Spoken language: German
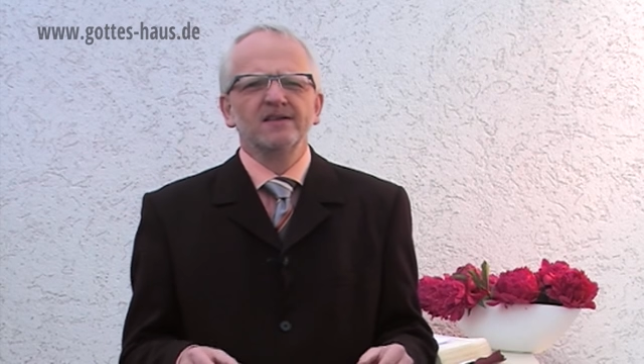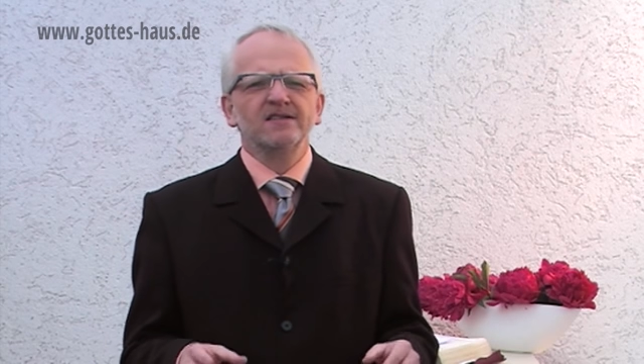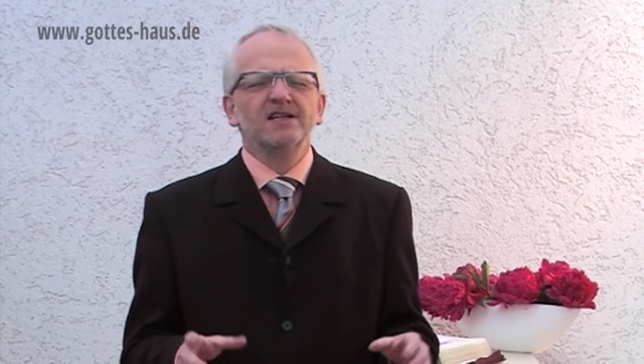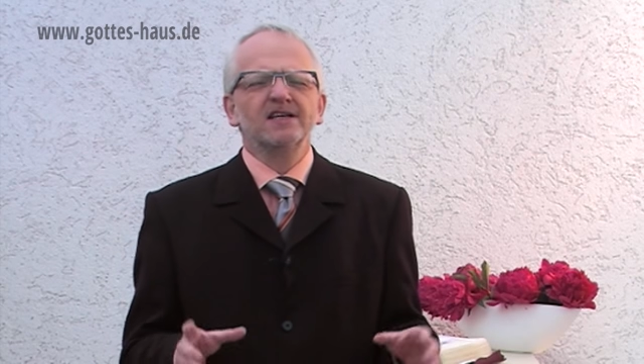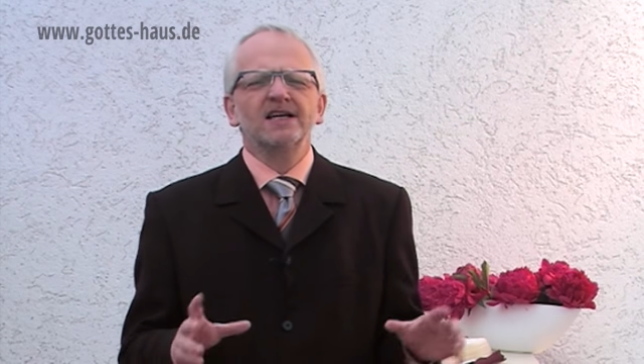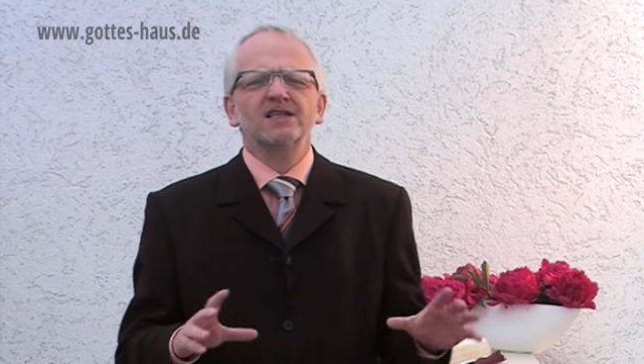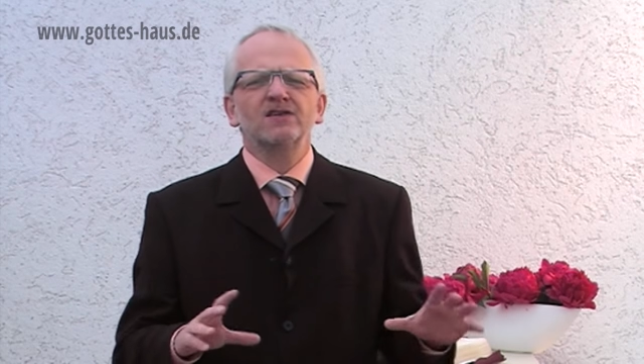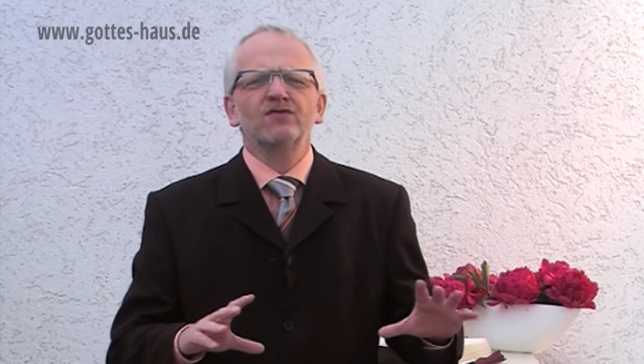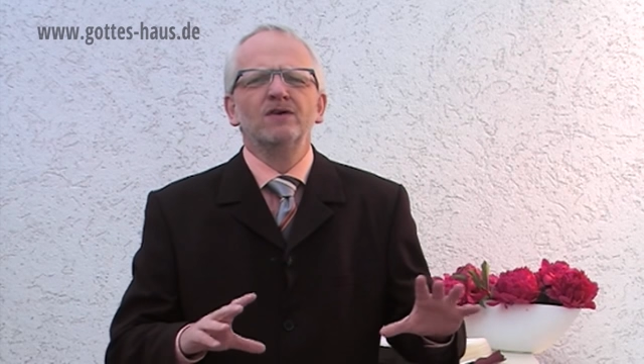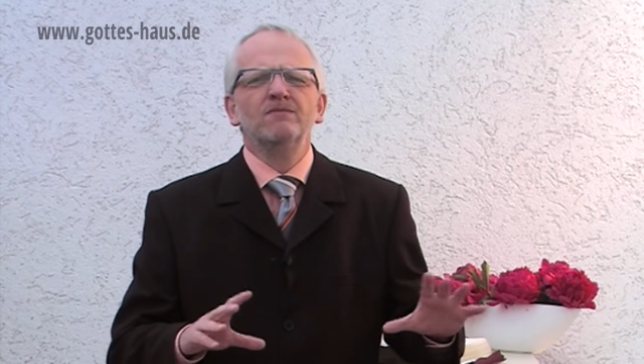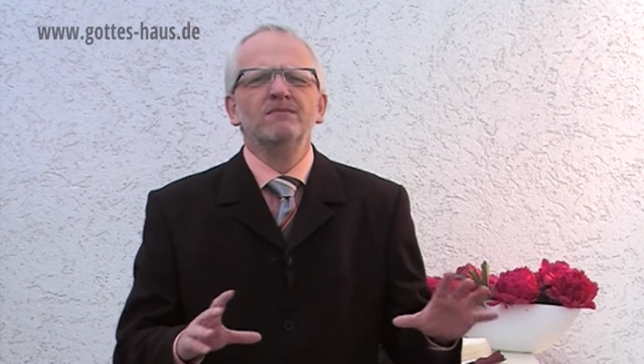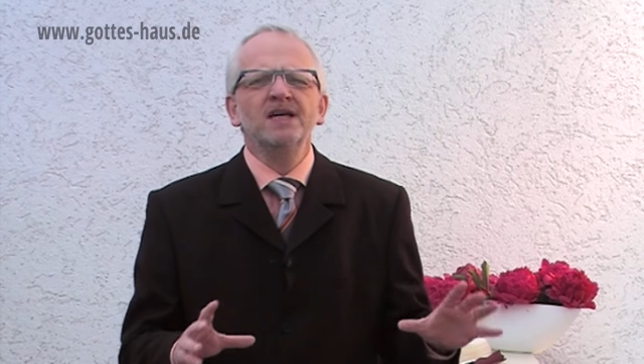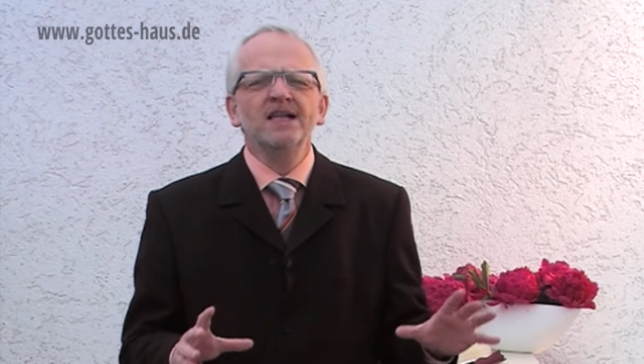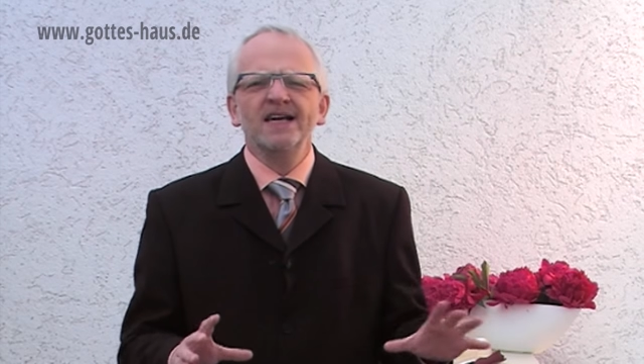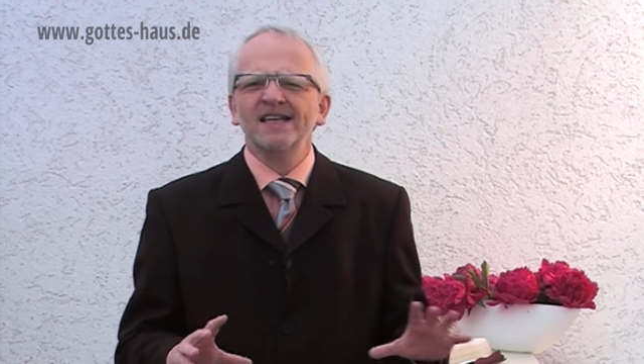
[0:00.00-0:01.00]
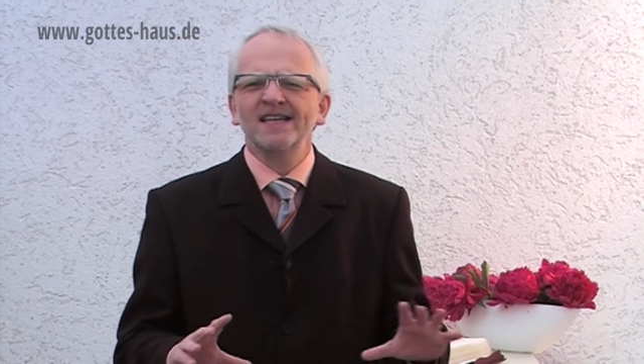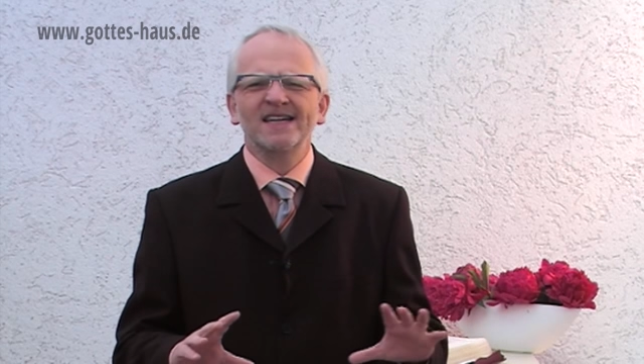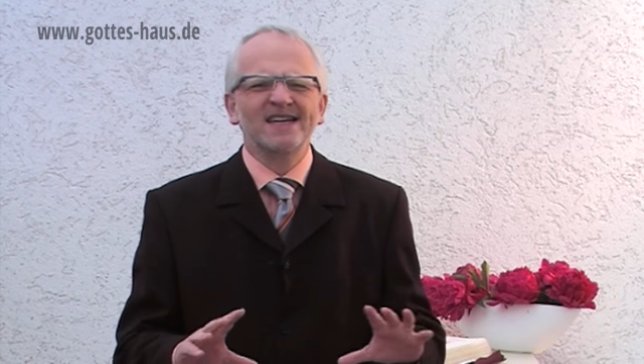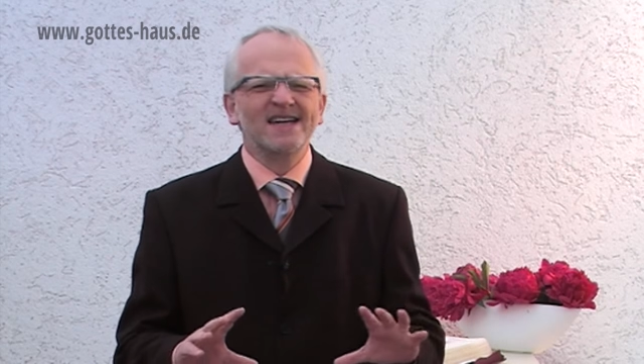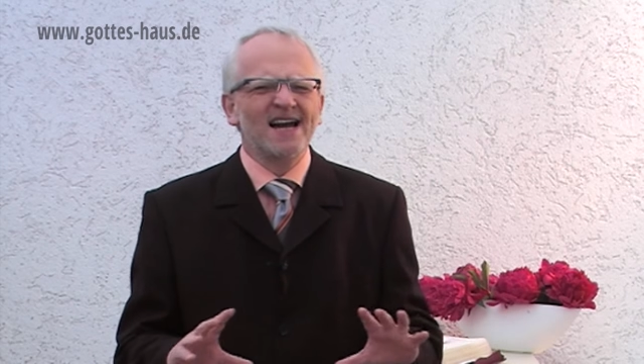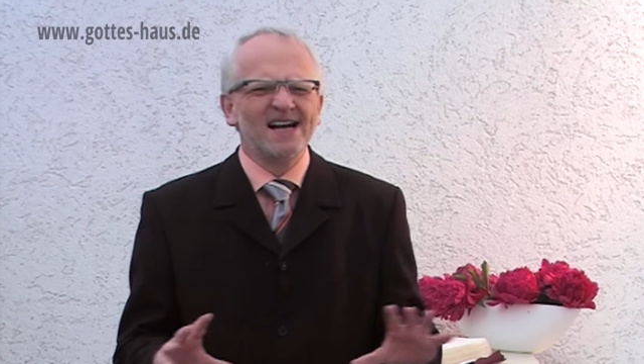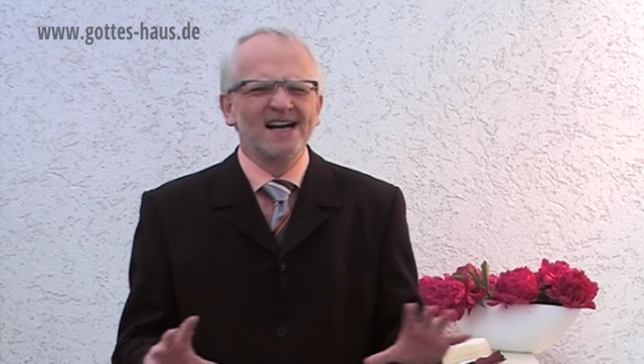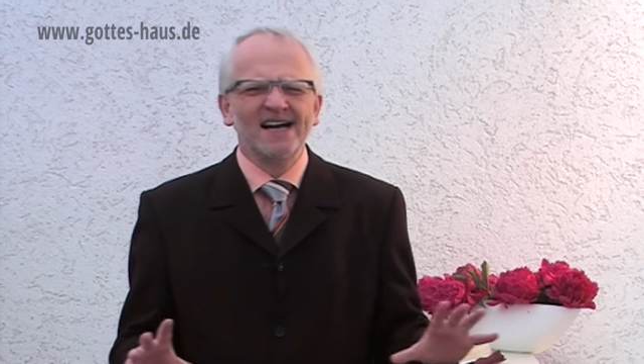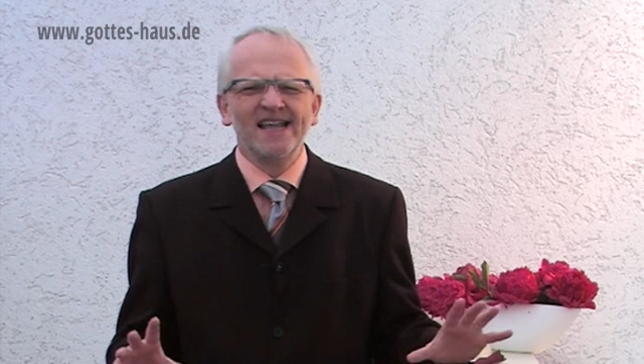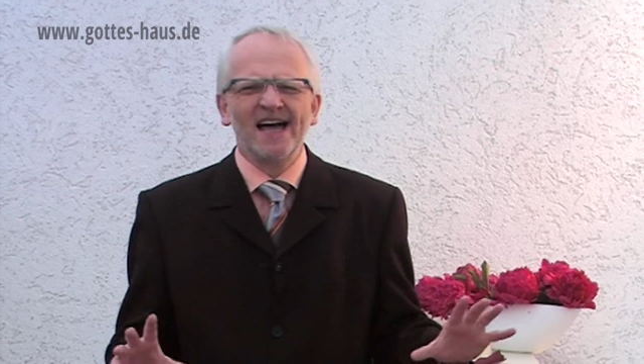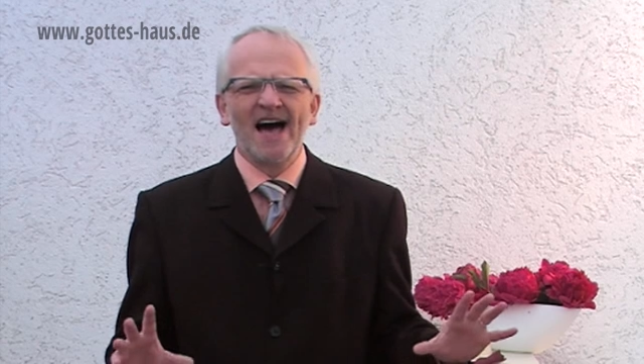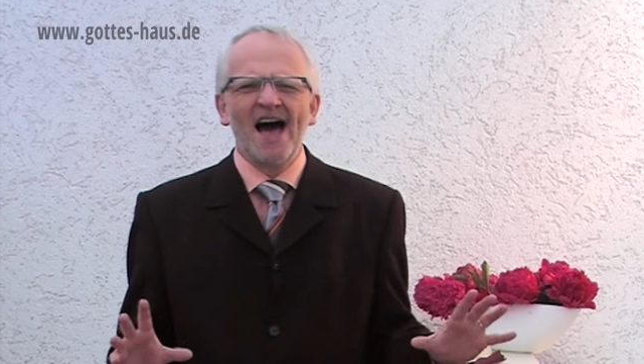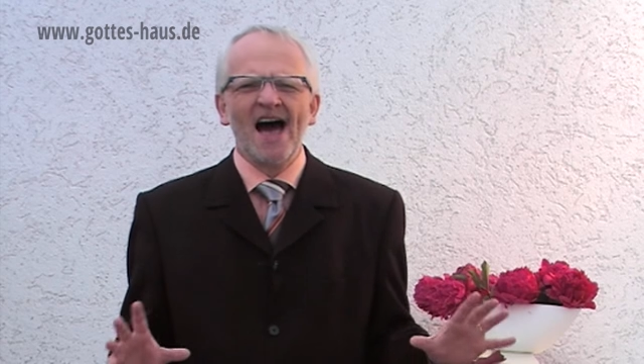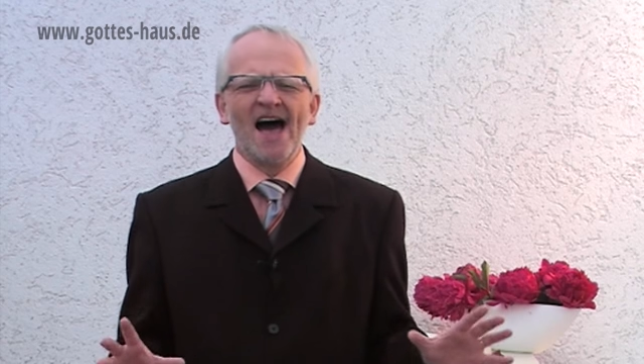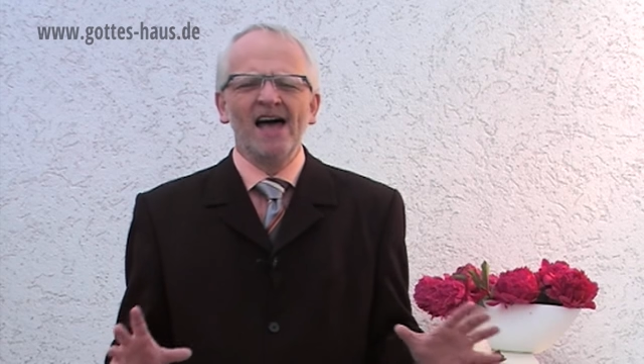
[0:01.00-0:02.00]
Seine ganze Familie hatte gar
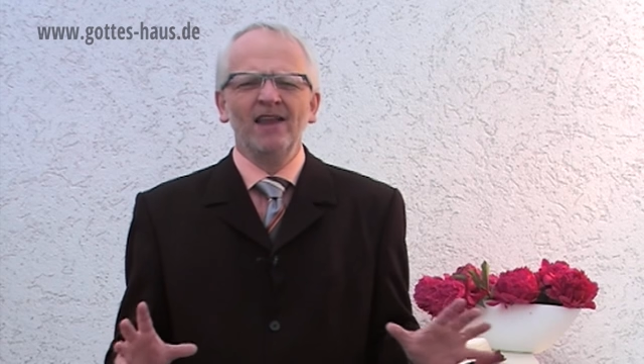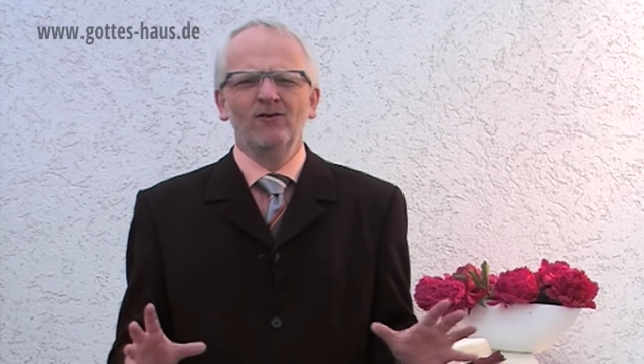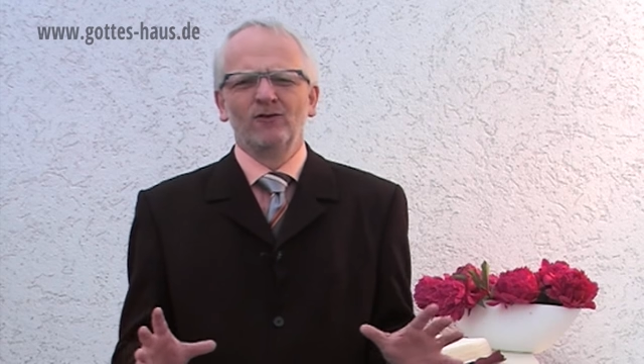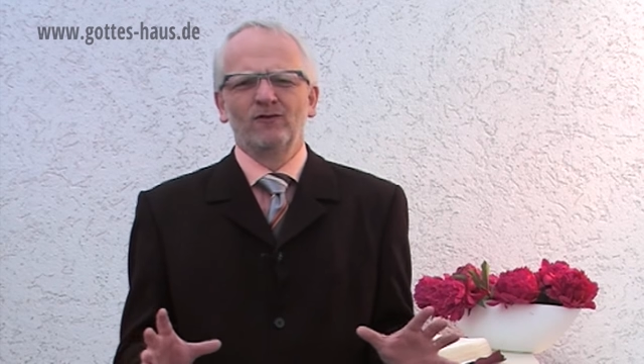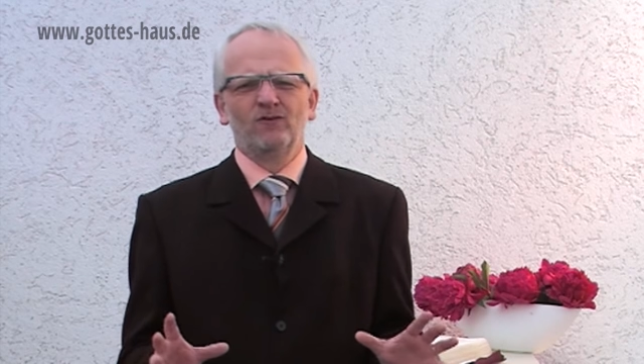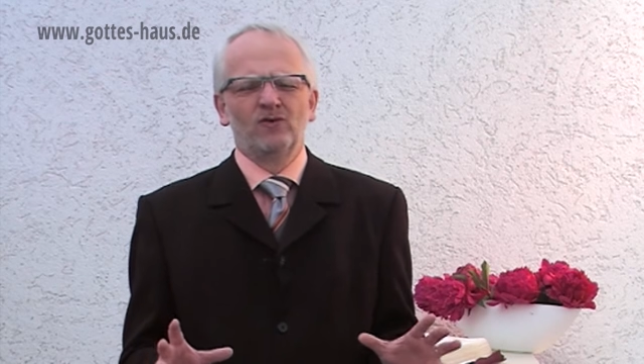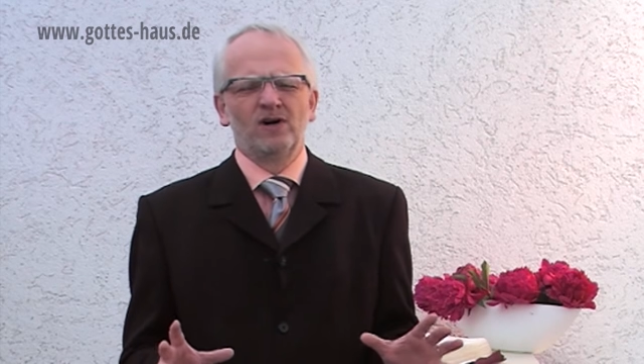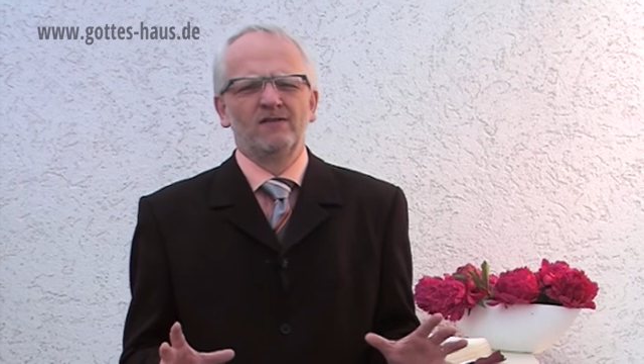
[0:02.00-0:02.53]
keine Ahnung,